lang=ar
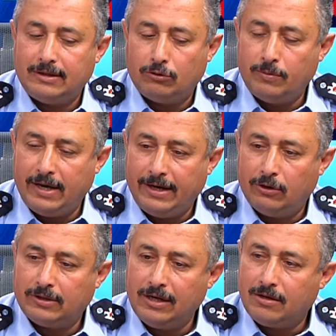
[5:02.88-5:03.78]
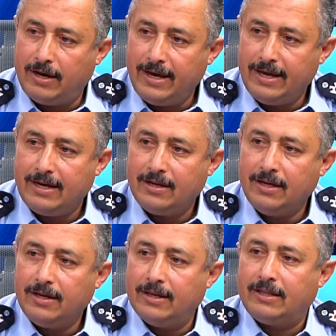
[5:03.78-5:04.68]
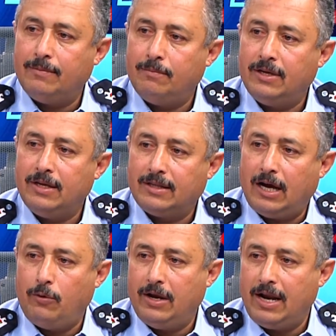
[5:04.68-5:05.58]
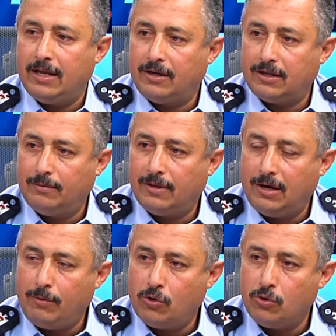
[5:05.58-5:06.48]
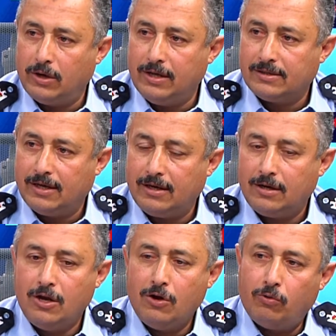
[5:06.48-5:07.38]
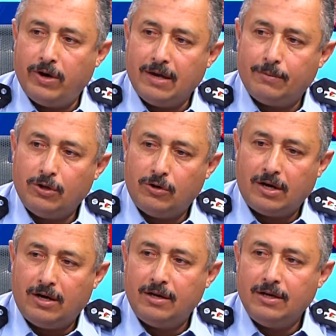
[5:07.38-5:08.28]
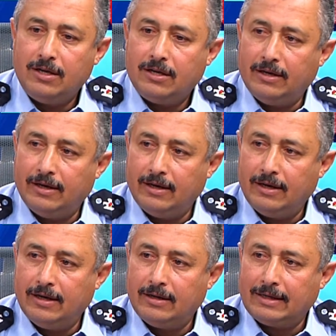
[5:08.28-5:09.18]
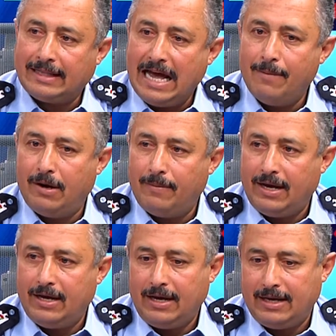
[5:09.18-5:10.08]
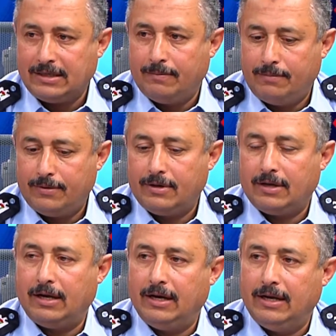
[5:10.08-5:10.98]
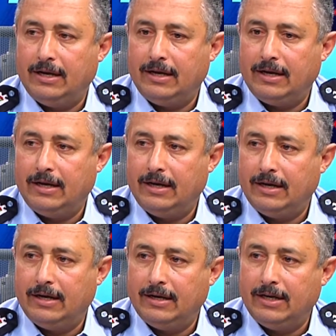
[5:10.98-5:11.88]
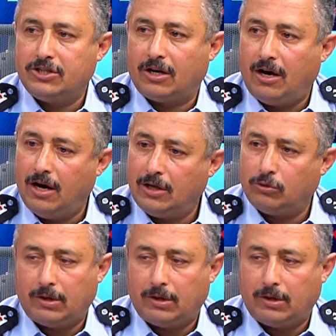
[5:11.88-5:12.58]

يعني تلقائيا يتم تحويلها لاداره المظالم حقوق الانسان وهي بدورها آه، تتعامل معها حسب ال ال الاجراءات